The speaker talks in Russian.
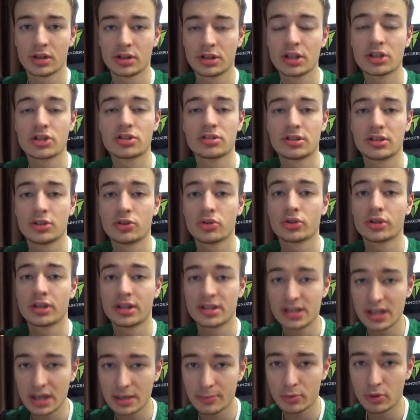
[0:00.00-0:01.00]
Держите ее
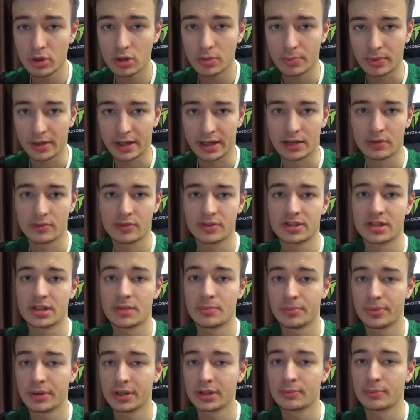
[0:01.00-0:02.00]
до тех пор, пока у вас
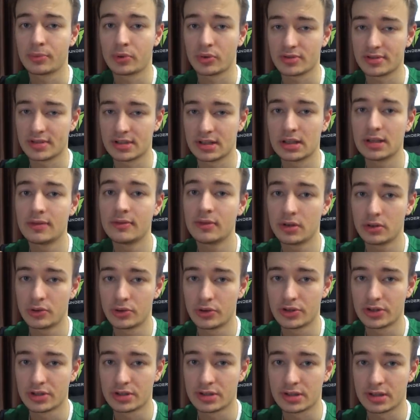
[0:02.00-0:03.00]
геймпад просто не
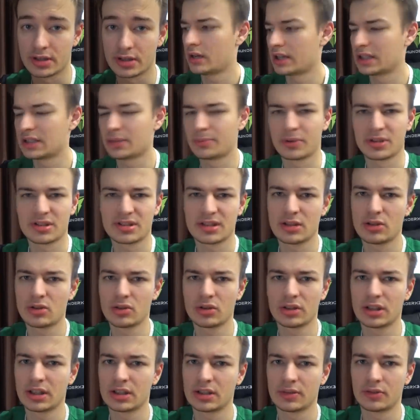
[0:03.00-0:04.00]
выключится. Это
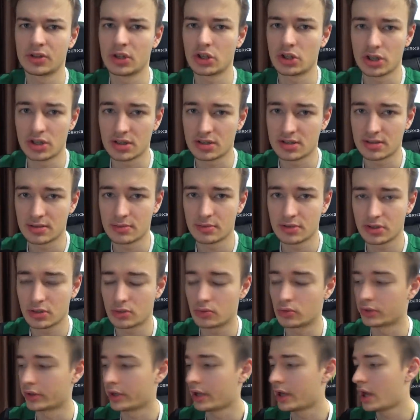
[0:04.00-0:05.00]
произойдет где-то в течение 7
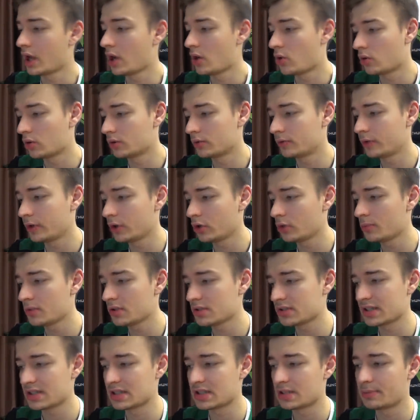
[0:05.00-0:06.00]
секунд. Он
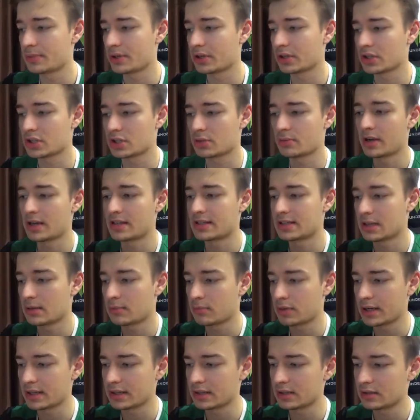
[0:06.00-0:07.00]
вырубился, теперь нажимаете
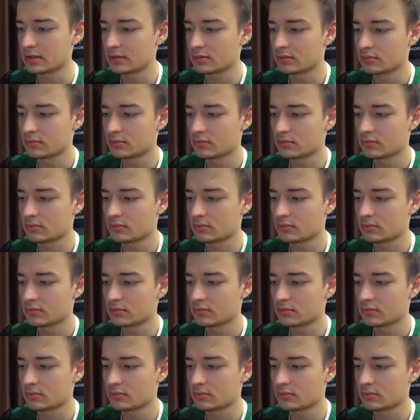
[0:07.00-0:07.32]
обратно,